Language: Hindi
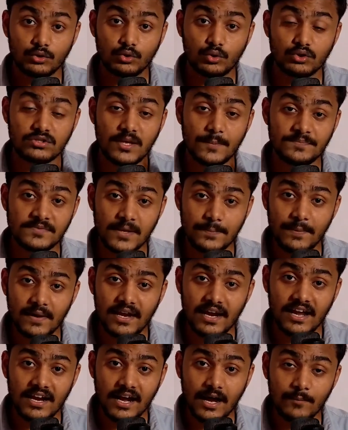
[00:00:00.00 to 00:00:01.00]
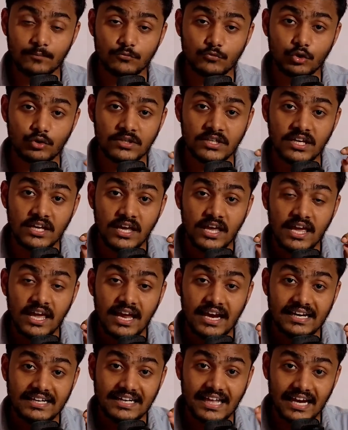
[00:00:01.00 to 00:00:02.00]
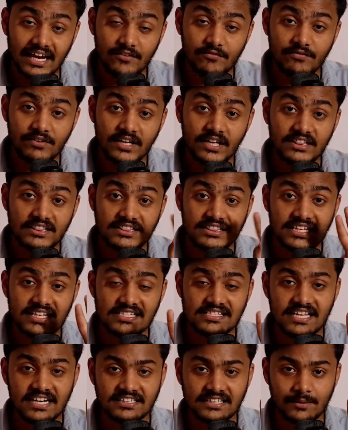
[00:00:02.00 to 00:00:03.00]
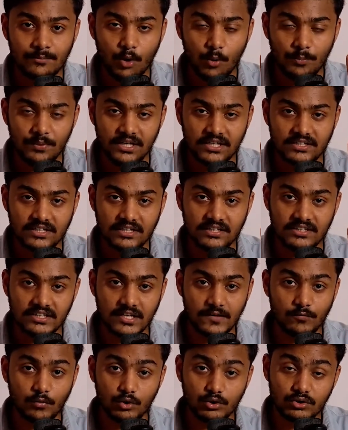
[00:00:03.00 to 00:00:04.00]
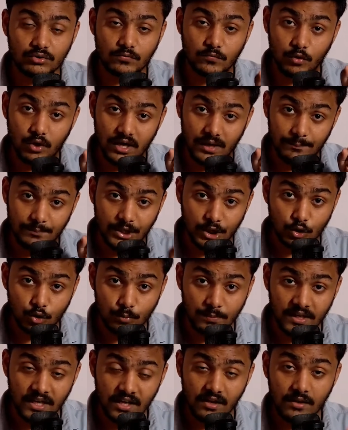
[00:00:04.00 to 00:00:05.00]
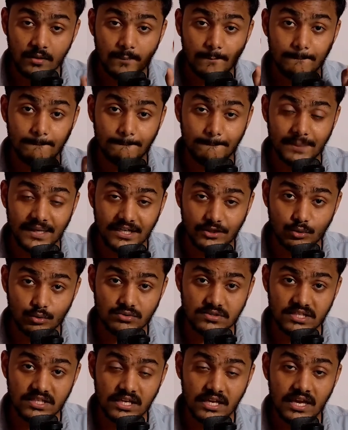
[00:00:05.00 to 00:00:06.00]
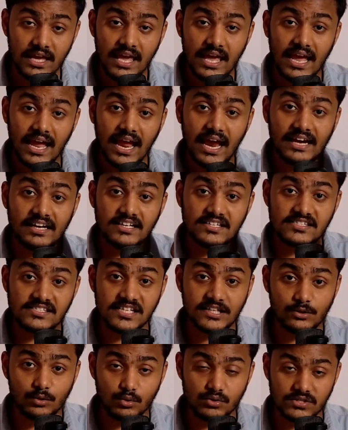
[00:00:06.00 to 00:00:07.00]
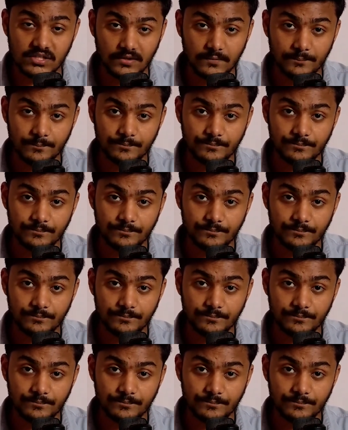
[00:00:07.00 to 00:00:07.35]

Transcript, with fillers: तो सबसे पहला काम तो कि डिलीवरी तीन सेक्टर में ऑपरेट करती है वो वो है बी टू बी बी टू सी एंड सी टू सी